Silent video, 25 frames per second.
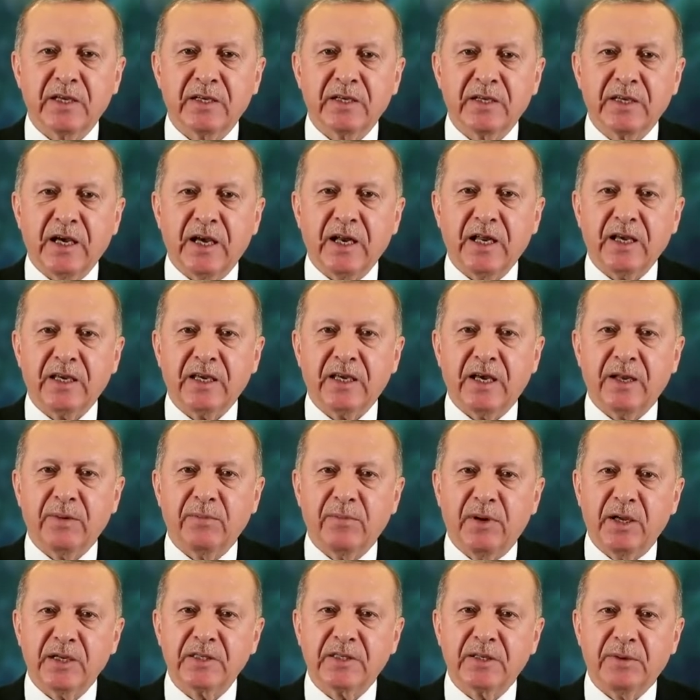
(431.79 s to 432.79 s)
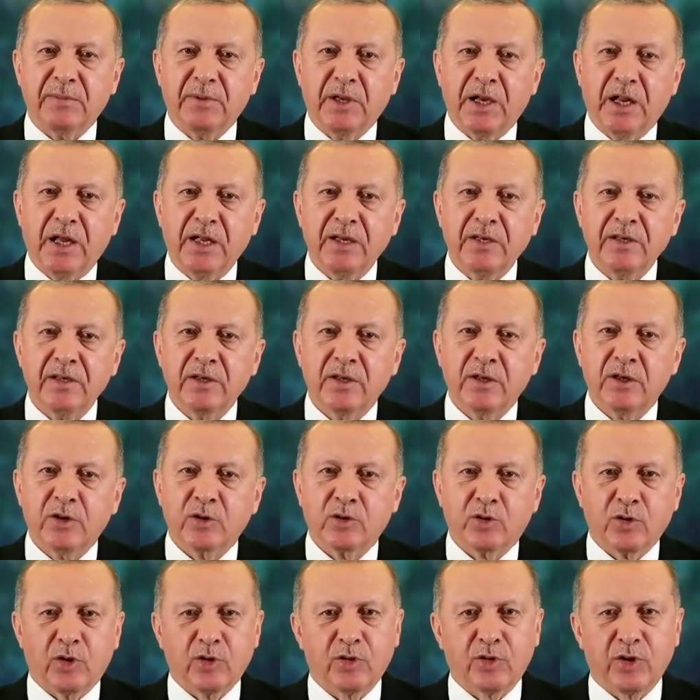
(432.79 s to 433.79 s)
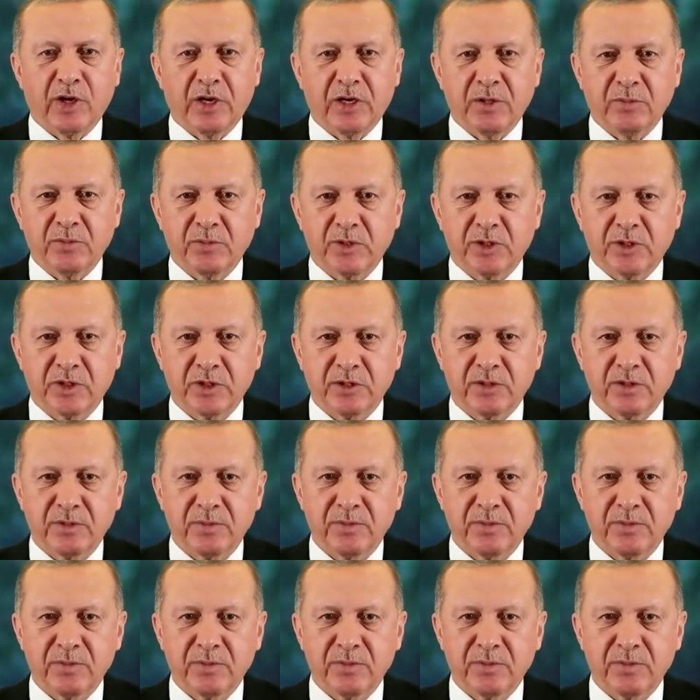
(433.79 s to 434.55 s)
gereken malzemeler gönderilmiştir.